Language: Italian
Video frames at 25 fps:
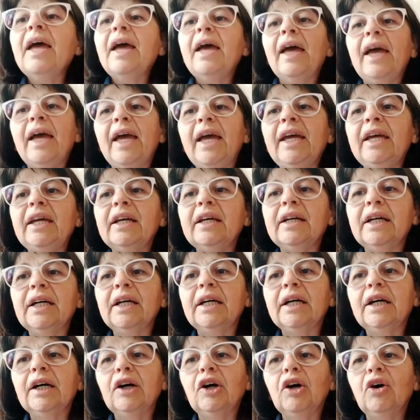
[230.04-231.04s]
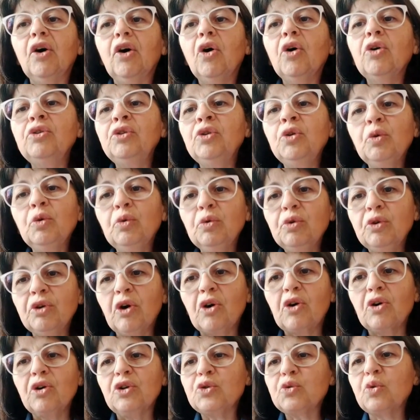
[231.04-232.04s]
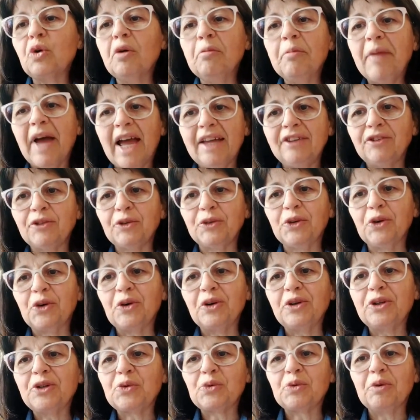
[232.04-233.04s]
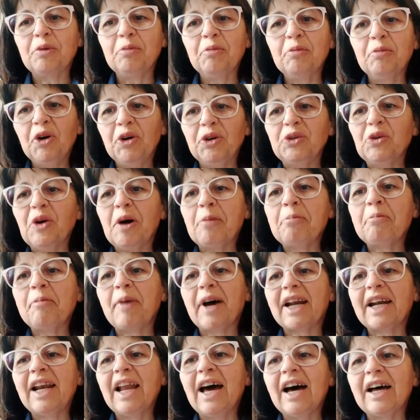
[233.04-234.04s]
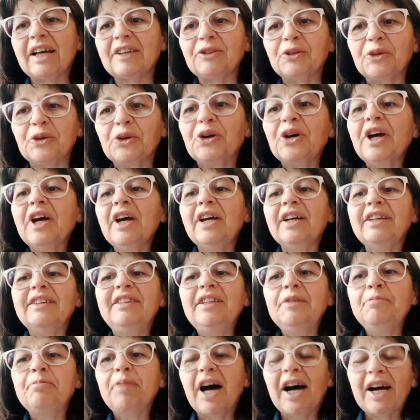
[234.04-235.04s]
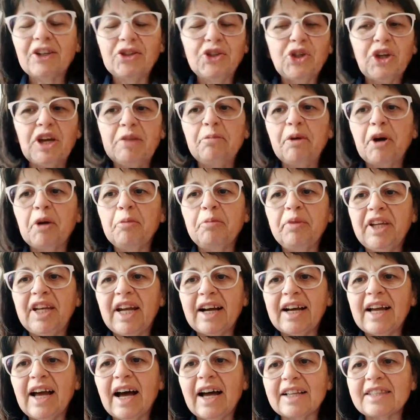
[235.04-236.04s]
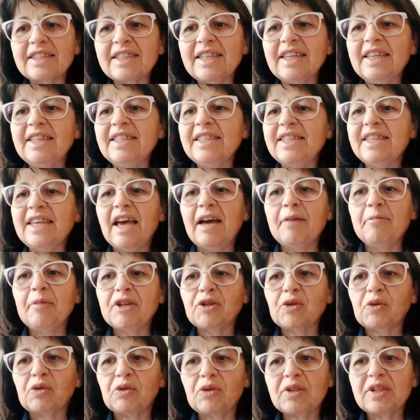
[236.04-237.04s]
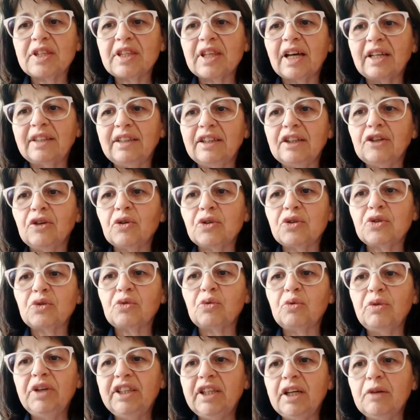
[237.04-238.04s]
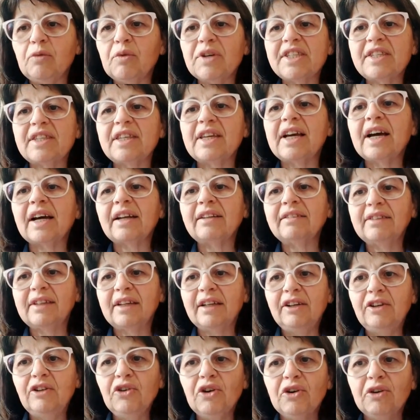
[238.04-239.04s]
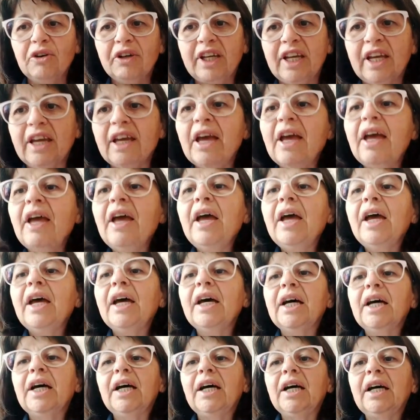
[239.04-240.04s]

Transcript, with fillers: e eh, ognuno col suo metodo, col suo modo ha parlato di pace ai propri ragazzi, insieme sono stati costruiti questi cartelloni eh,